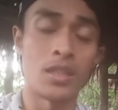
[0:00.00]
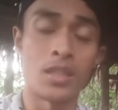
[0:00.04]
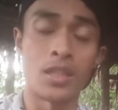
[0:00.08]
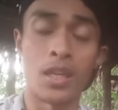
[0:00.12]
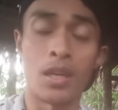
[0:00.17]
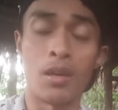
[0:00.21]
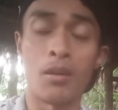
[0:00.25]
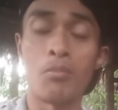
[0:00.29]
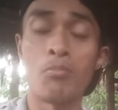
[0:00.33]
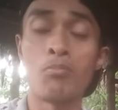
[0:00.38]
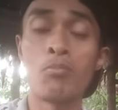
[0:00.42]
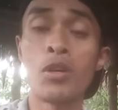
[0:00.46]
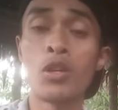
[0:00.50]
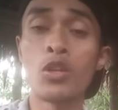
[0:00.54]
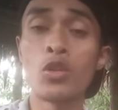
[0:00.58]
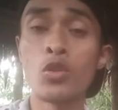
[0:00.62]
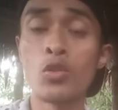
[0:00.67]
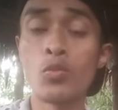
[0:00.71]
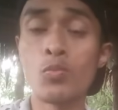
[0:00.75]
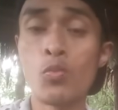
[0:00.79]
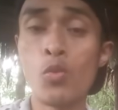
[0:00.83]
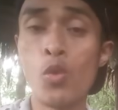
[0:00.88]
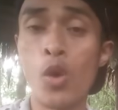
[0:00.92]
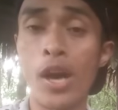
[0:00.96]
ya
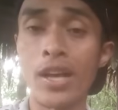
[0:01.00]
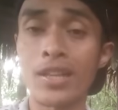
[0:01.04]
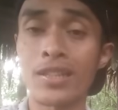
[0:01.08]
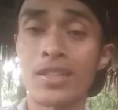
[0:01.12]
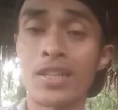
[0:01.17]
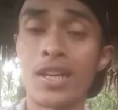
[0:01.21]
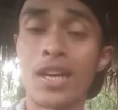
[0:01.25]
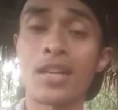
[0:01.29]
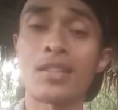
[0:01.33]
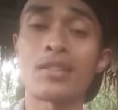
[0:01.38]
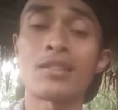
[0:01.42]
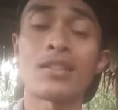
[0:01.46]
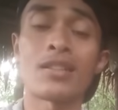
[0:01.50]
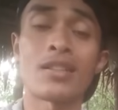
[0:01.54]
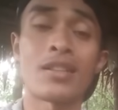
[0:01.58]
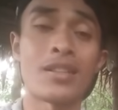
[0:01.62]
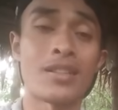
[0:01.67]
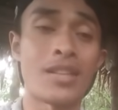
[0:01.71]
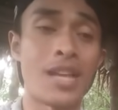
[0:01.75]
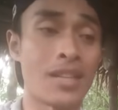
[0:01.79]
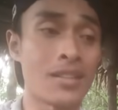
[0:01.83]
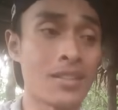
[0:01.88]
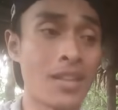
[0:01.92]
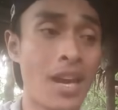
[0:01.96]
menubuatkan
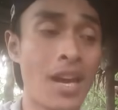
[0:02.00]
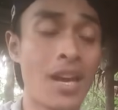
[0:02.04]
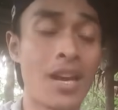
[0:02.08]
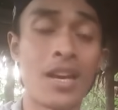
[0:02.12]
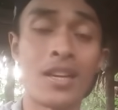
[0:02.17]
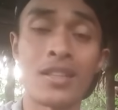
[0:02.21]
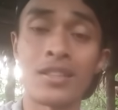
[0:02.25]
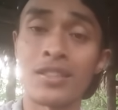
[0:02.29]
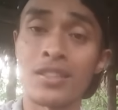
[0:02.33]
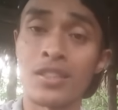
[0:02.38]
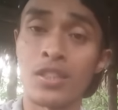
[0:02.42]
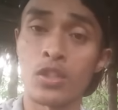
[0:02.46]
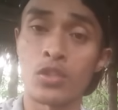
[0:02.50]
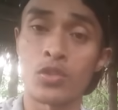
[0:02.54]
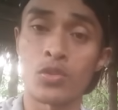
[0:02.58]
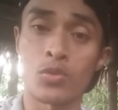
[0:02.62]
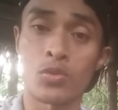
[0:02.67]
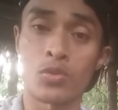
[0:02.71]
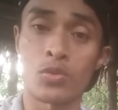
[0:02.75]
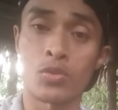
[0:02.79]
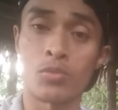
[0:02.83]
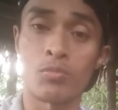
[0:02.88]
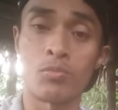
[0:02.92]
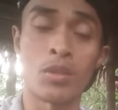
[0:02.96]
kedatangan
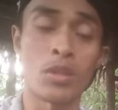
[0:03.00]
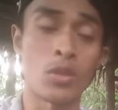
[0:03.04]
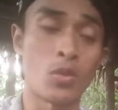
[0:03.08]
Yesus